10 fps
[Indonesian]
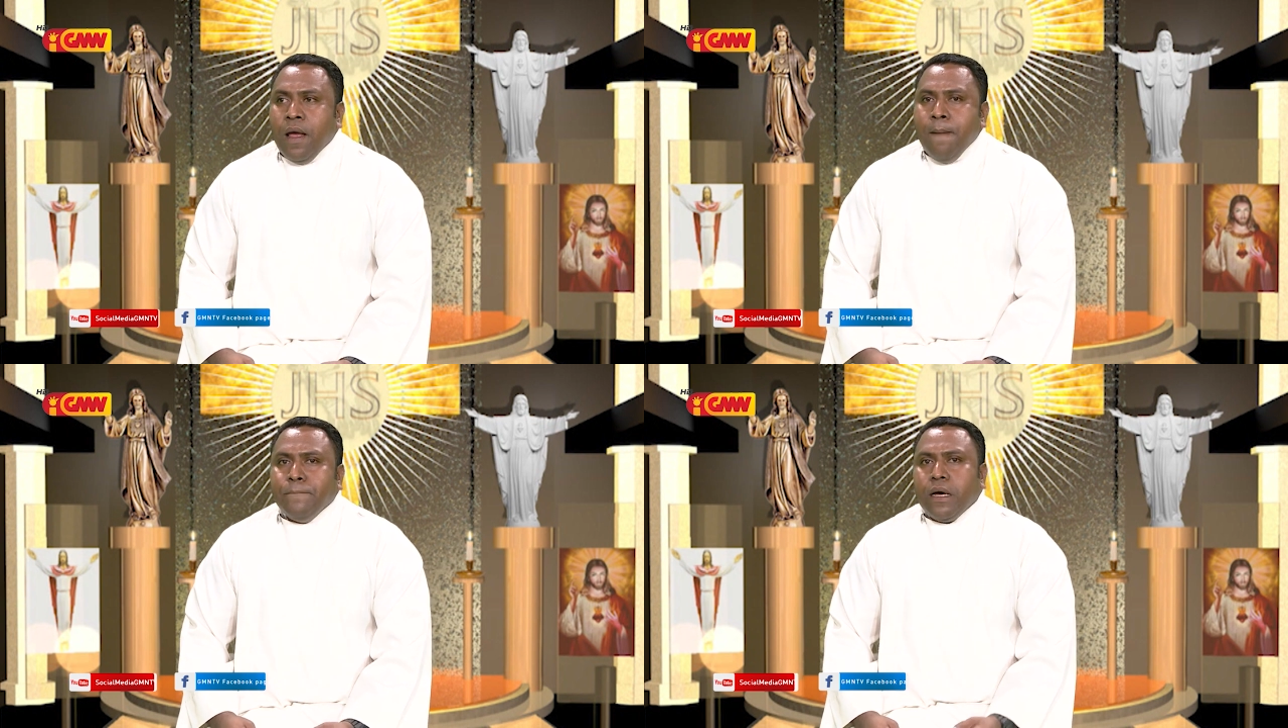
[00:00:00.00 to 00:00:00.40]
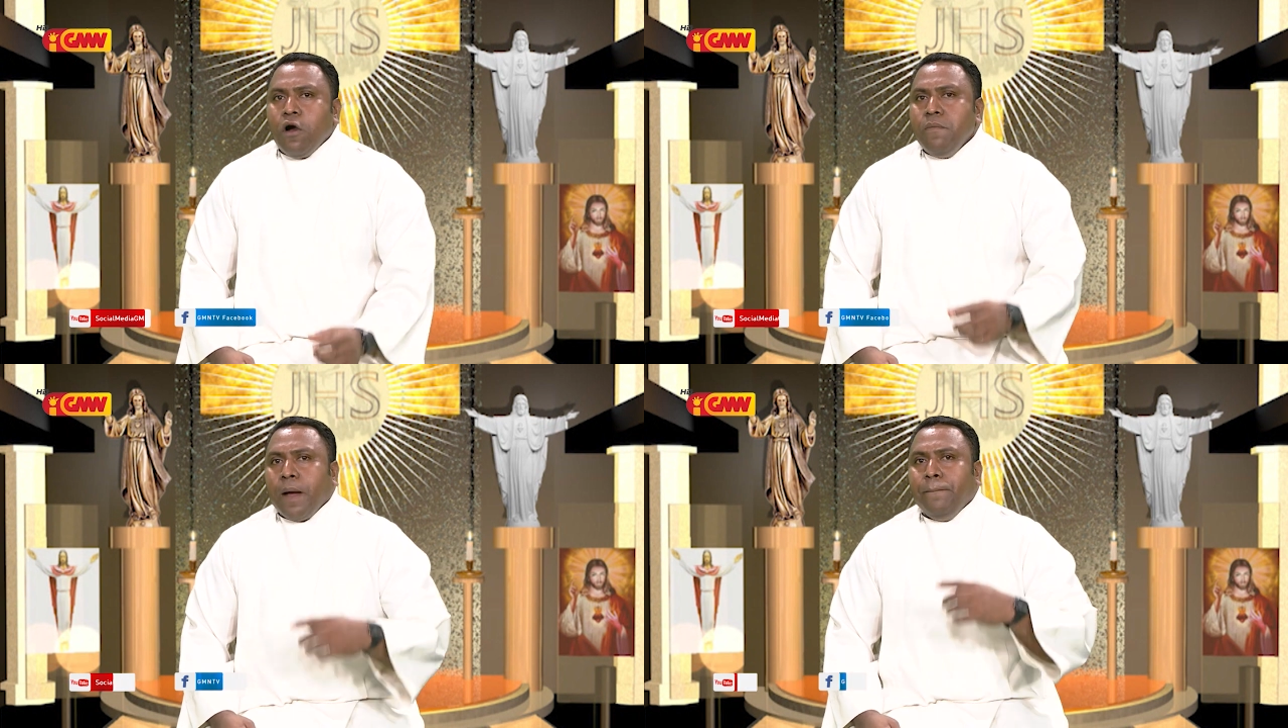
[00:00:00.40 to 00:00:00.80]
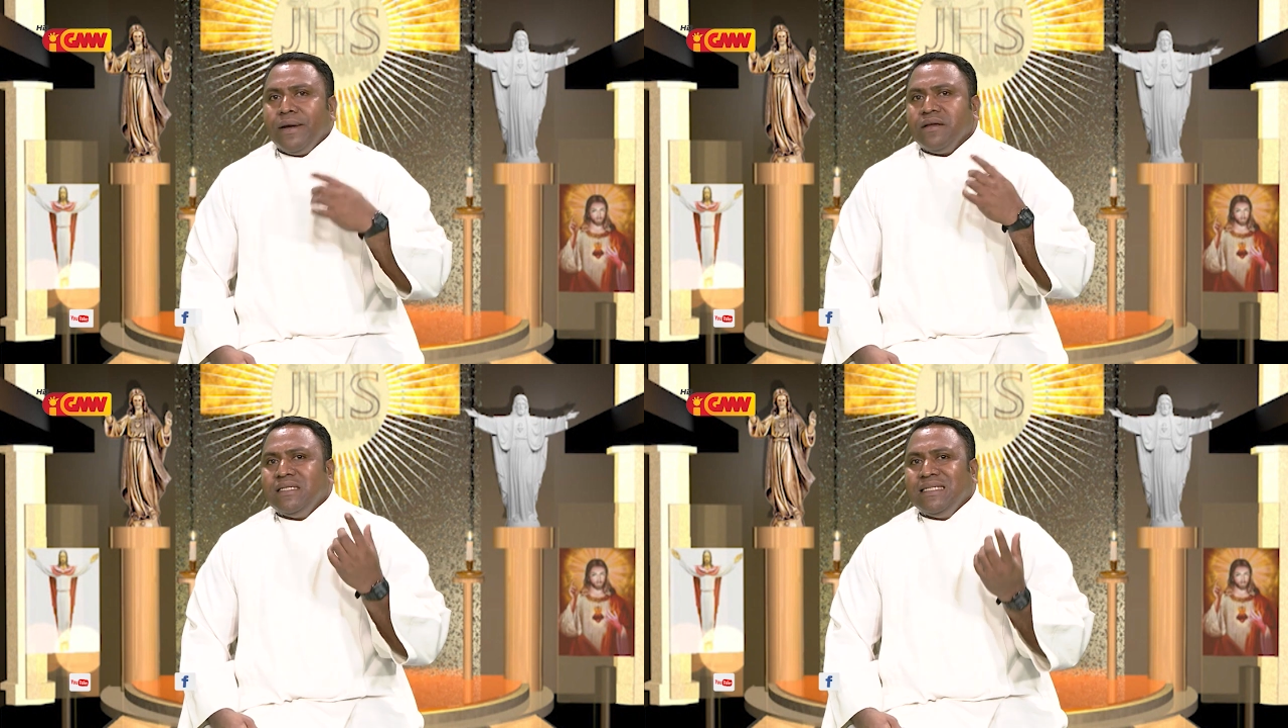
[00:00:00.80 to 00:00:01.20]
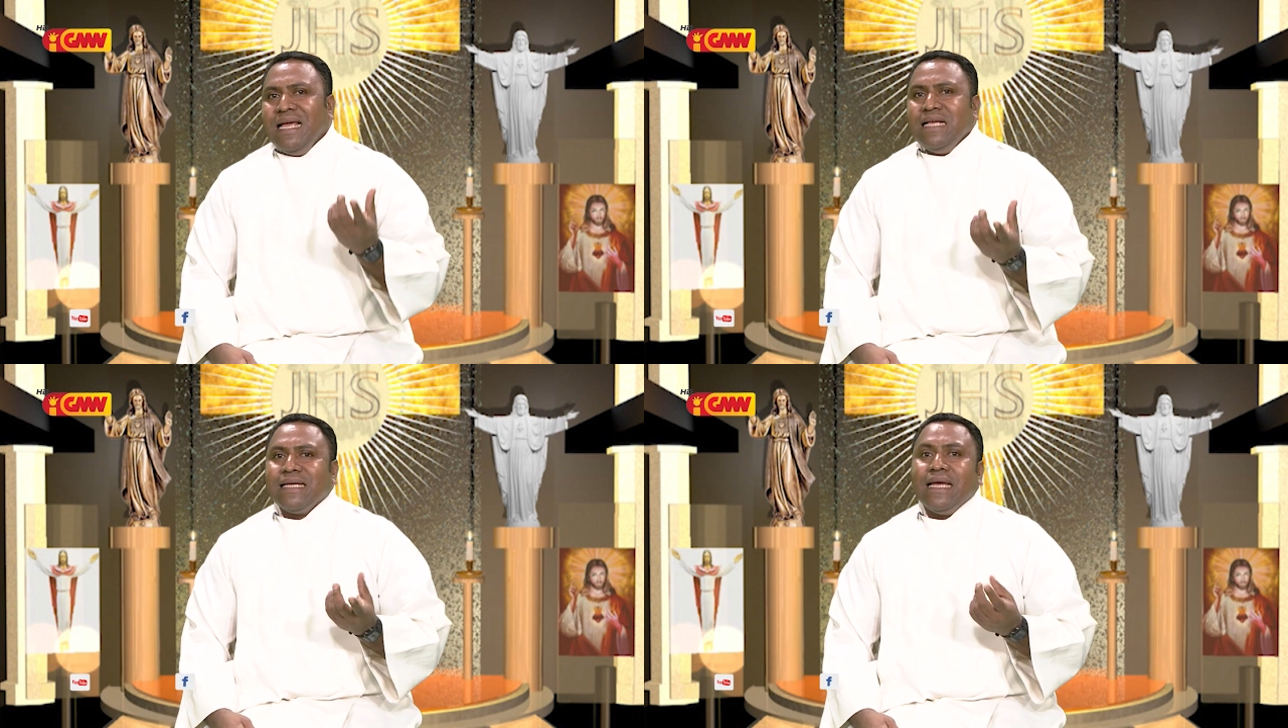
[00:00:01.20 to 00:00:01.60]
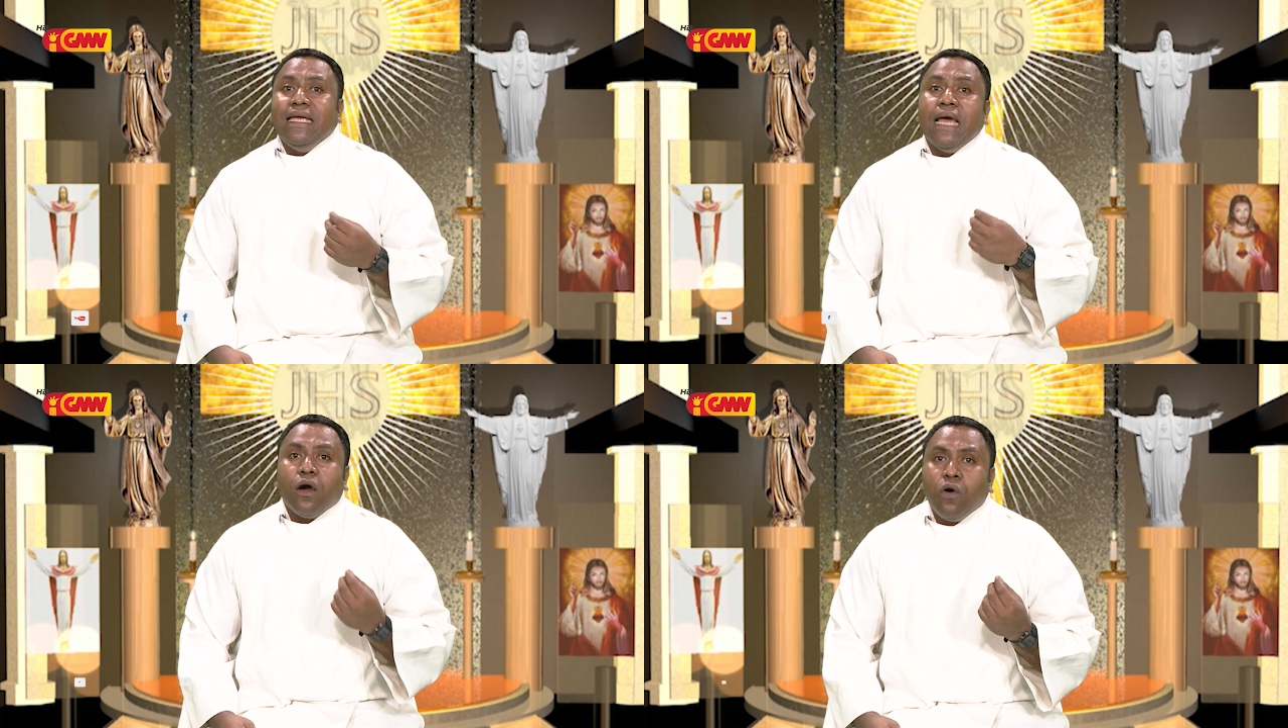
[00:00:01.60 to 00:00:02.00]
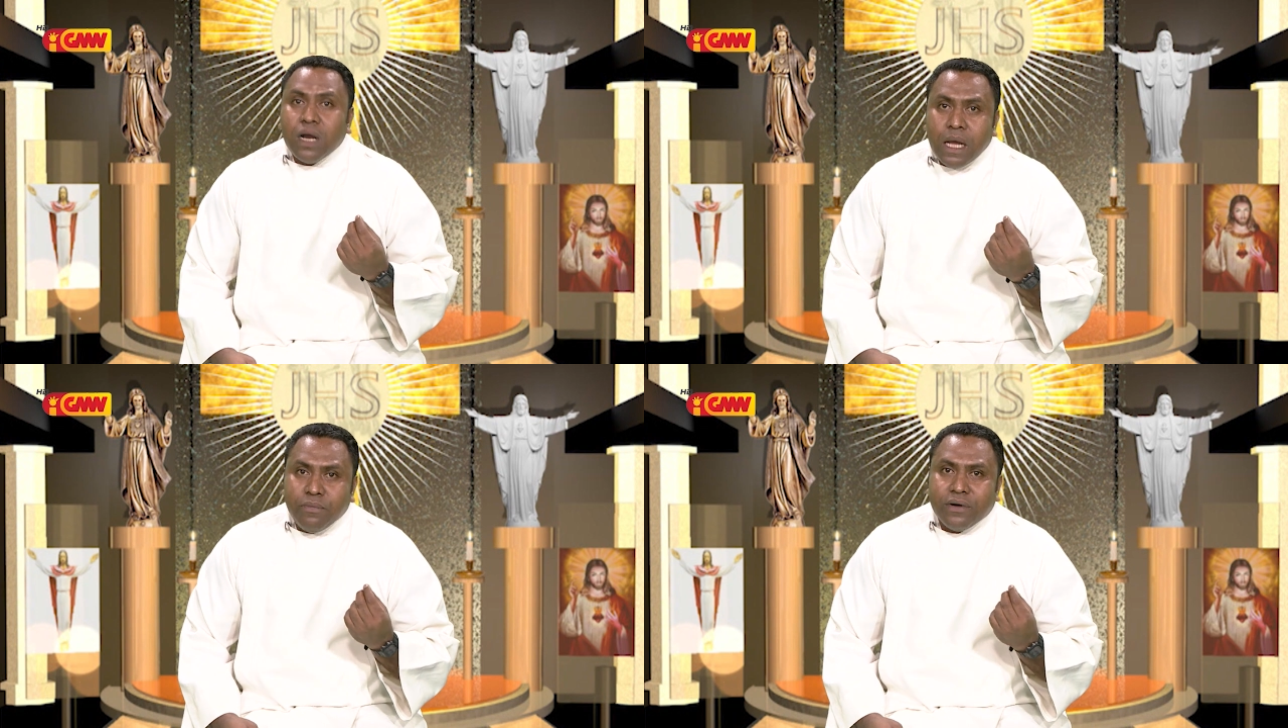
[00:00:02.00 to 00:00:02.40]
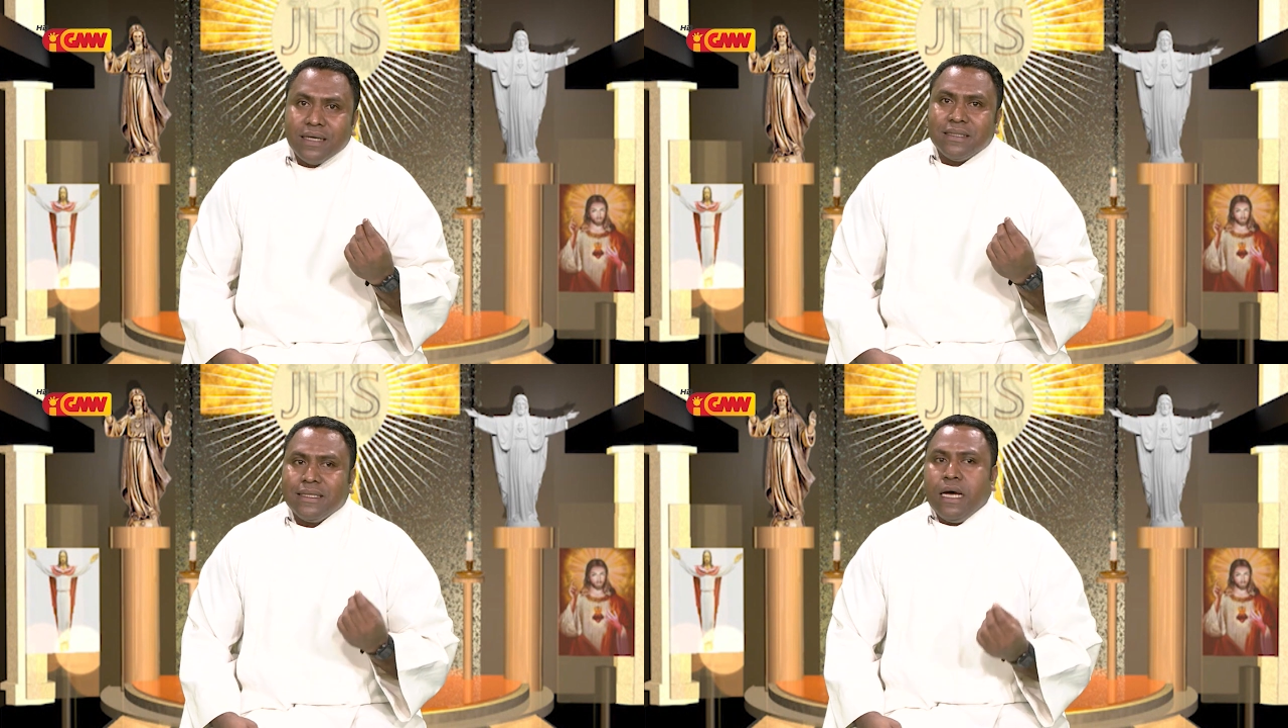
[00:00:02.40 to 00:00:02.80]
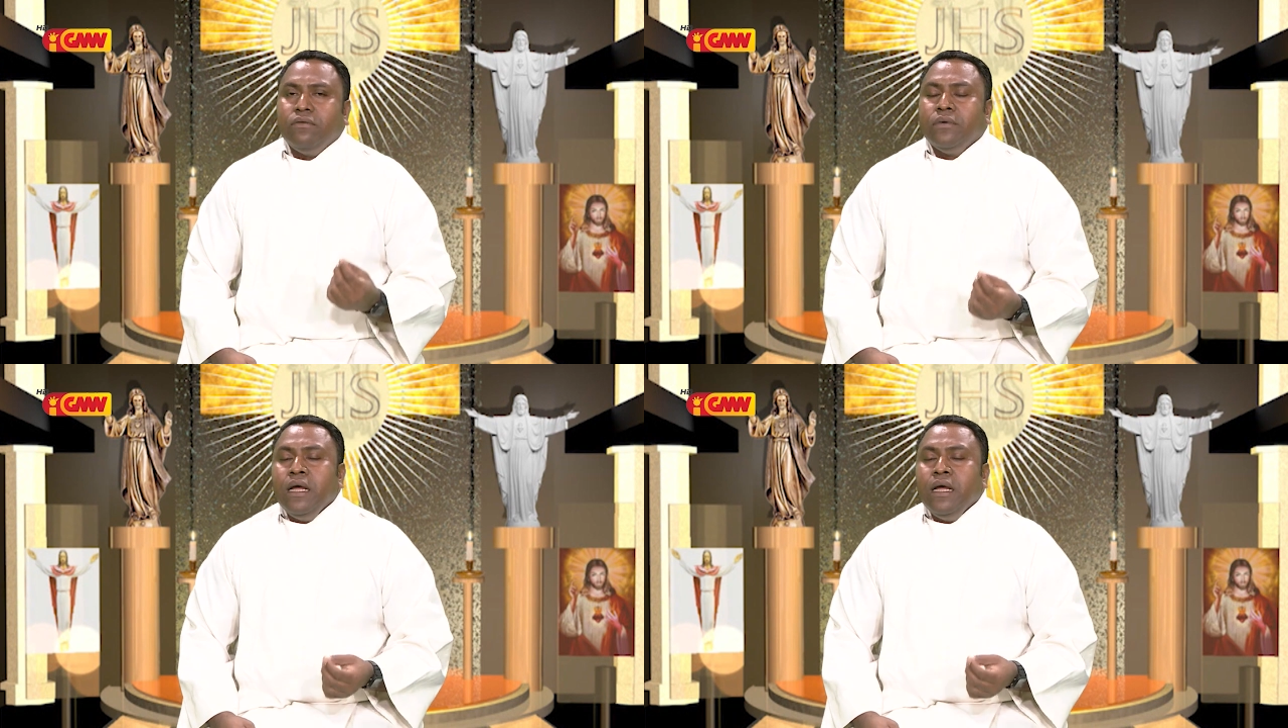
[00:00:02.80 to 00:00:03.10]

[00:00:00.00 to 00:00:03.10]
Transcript: Maromak persisa ia colaboração